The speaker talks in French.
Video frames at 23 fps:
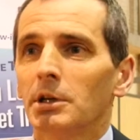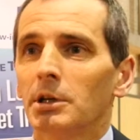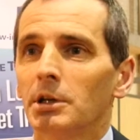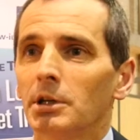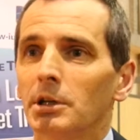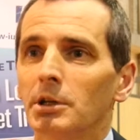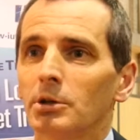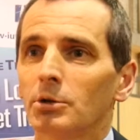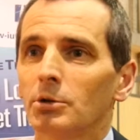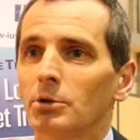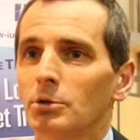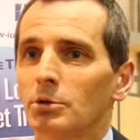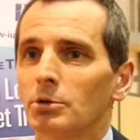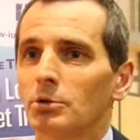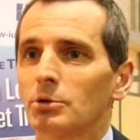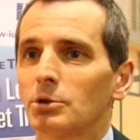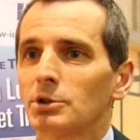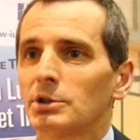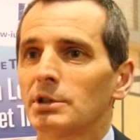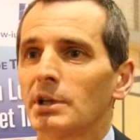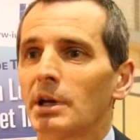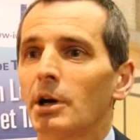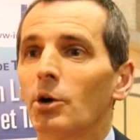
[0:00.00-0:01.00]
Et
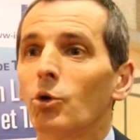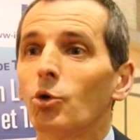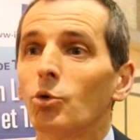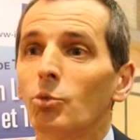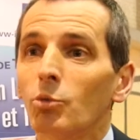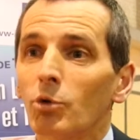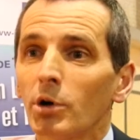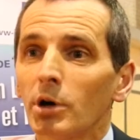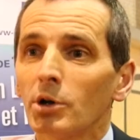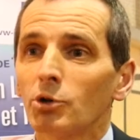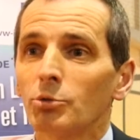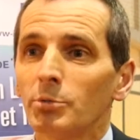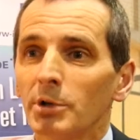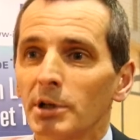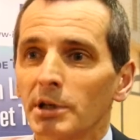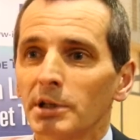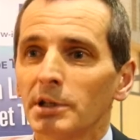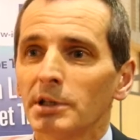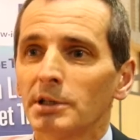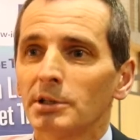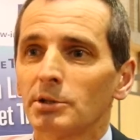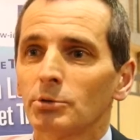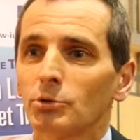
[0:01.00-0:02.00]
ça a au moins le
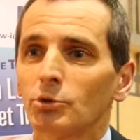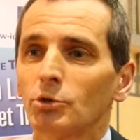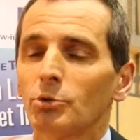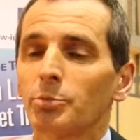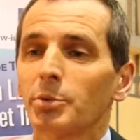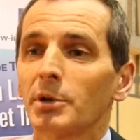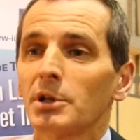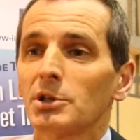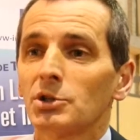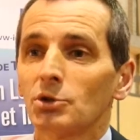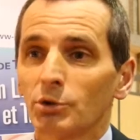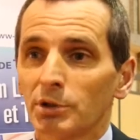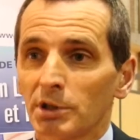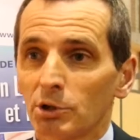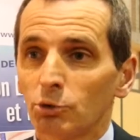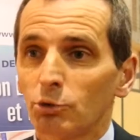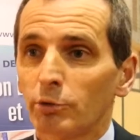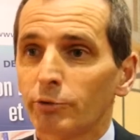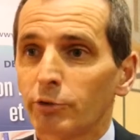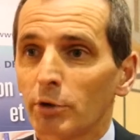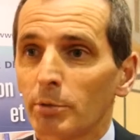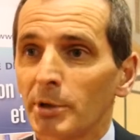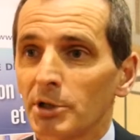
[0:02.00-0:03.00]
mérite de présenter
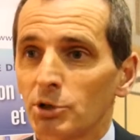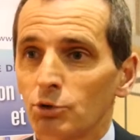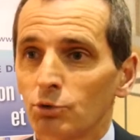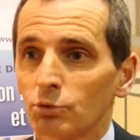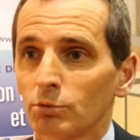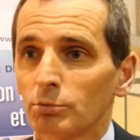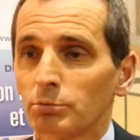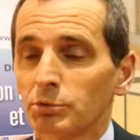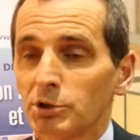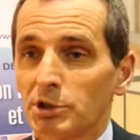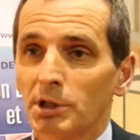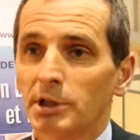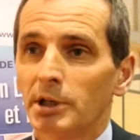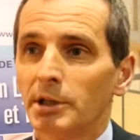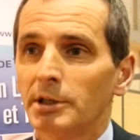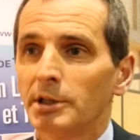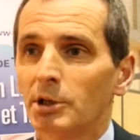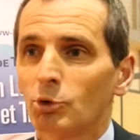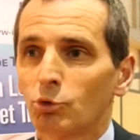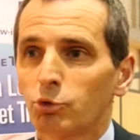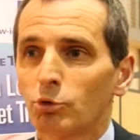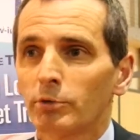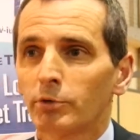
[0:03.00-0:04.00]
nos formations, qu'ils les
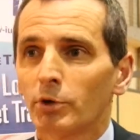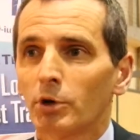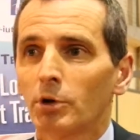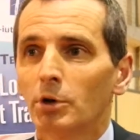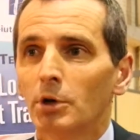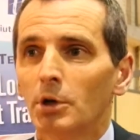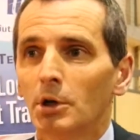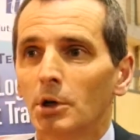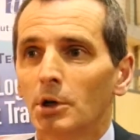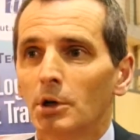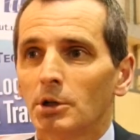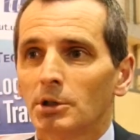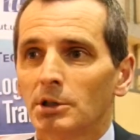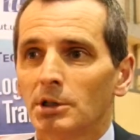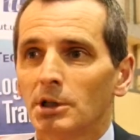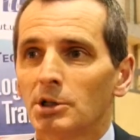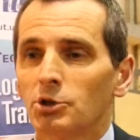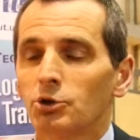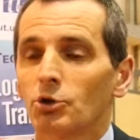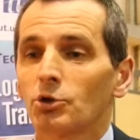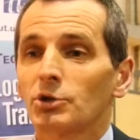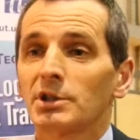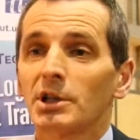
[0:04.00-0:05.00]
découvrent,
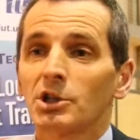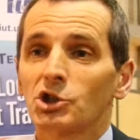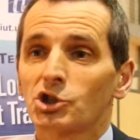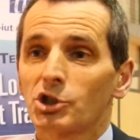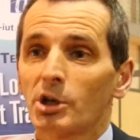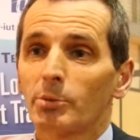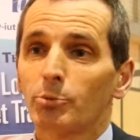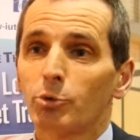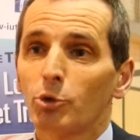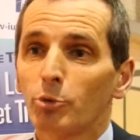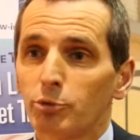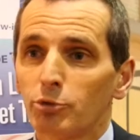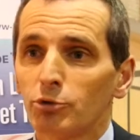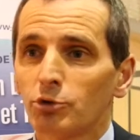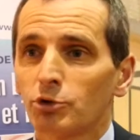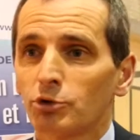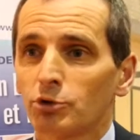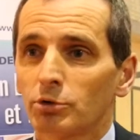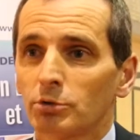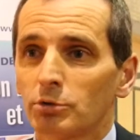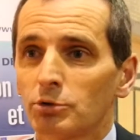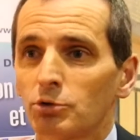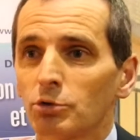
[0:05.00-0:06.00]
qu'ils en sachent un peu plus
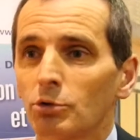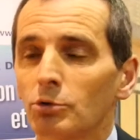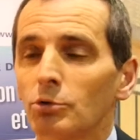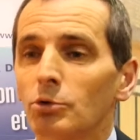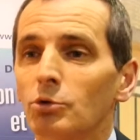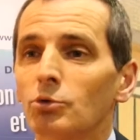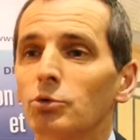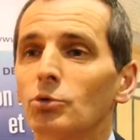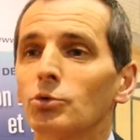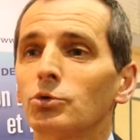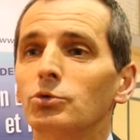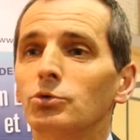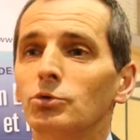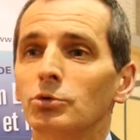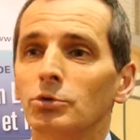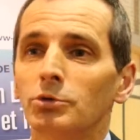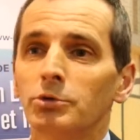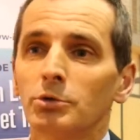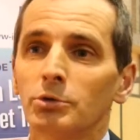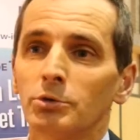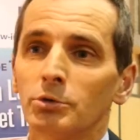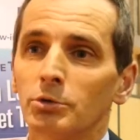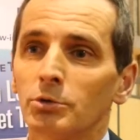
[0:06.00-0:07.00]
sur le contenu
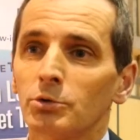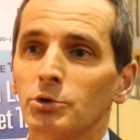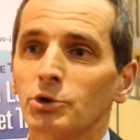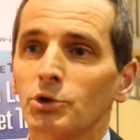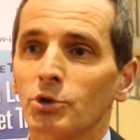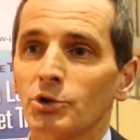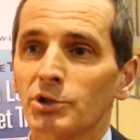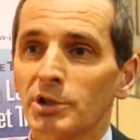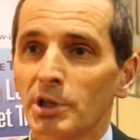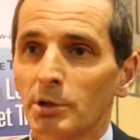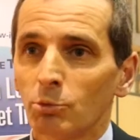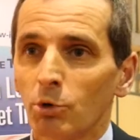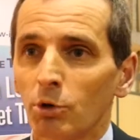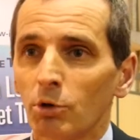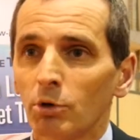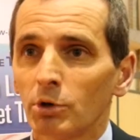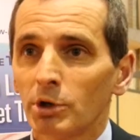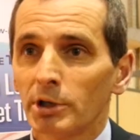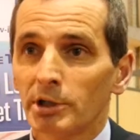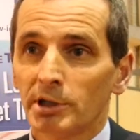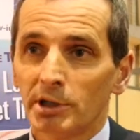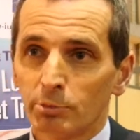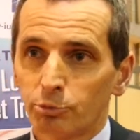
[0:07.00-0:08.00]
de nos enseignements,
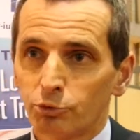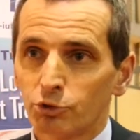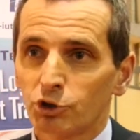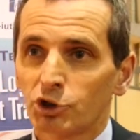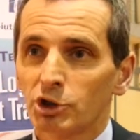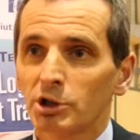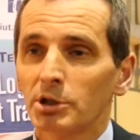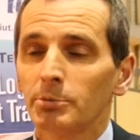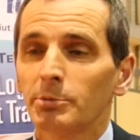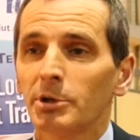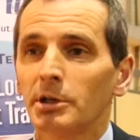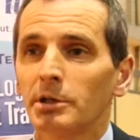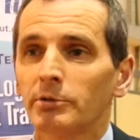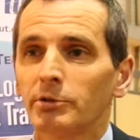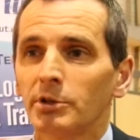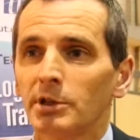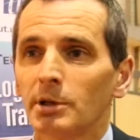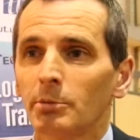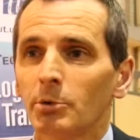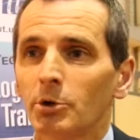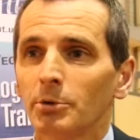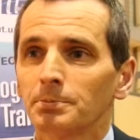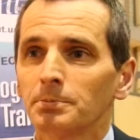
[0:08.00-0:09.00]
les débouchés, bien
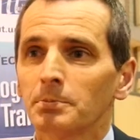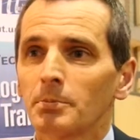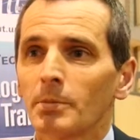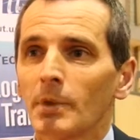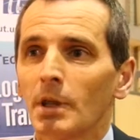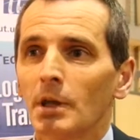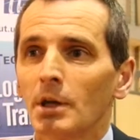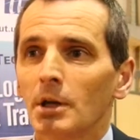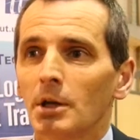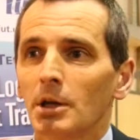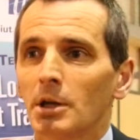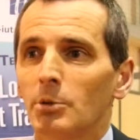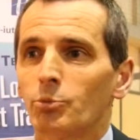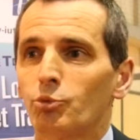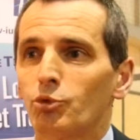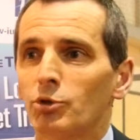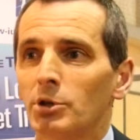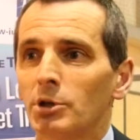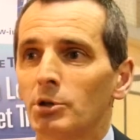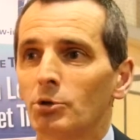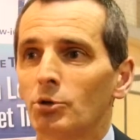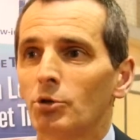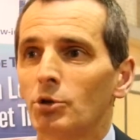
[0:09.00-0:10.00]
évidemment et
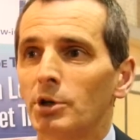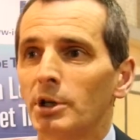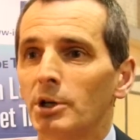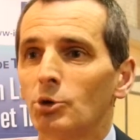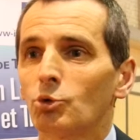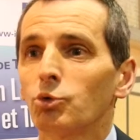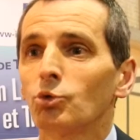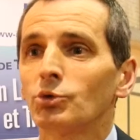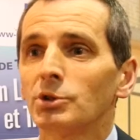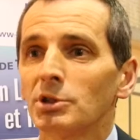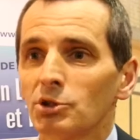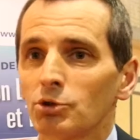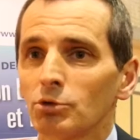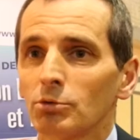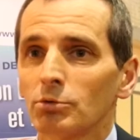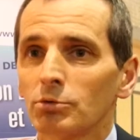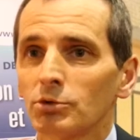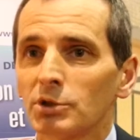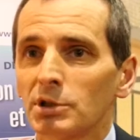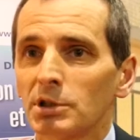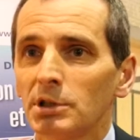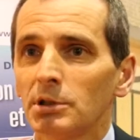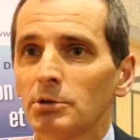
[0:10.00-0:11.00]
puis euh, les
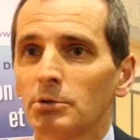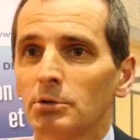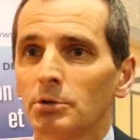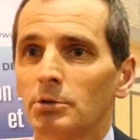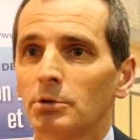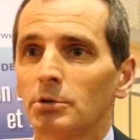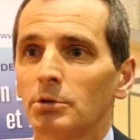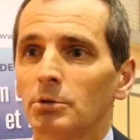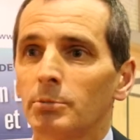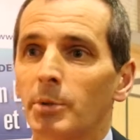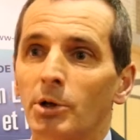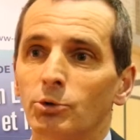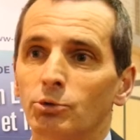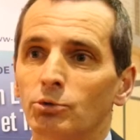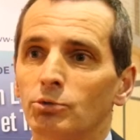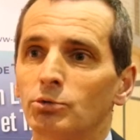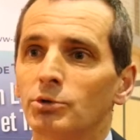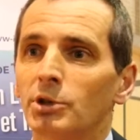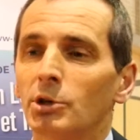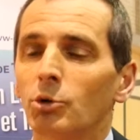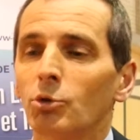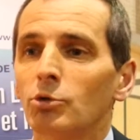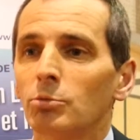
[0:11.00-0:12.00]
conditions aussi euh, bah,
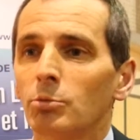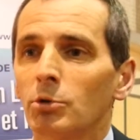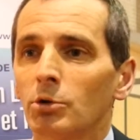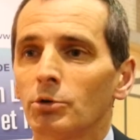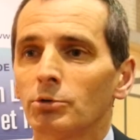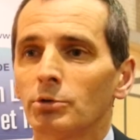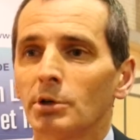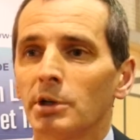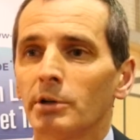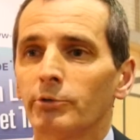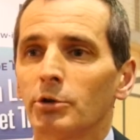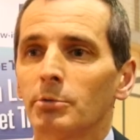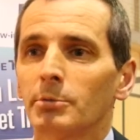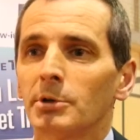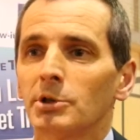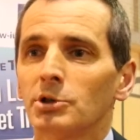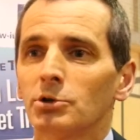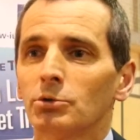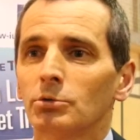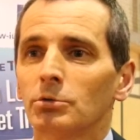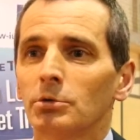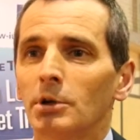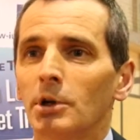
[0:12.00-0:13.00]
du déroulement de la
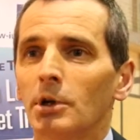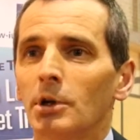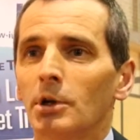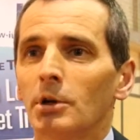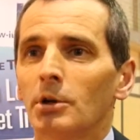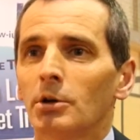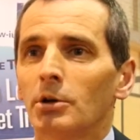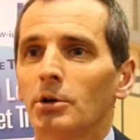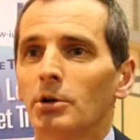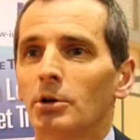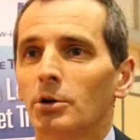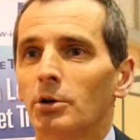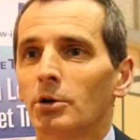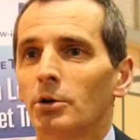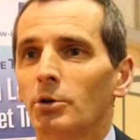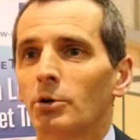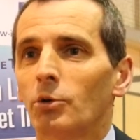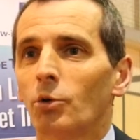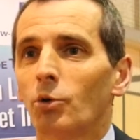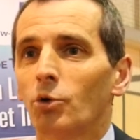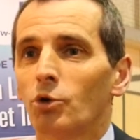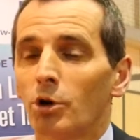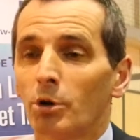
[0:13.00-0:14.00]
formation. Euh,
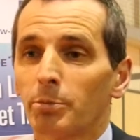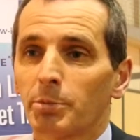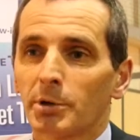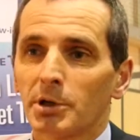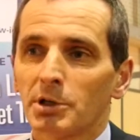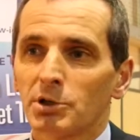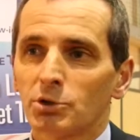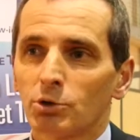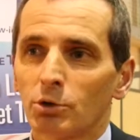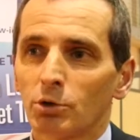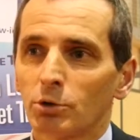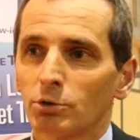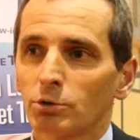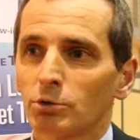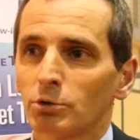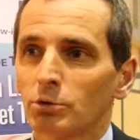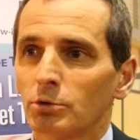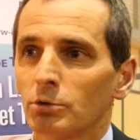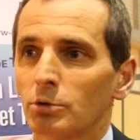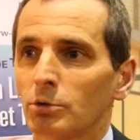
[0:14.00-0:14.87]
on leur présente le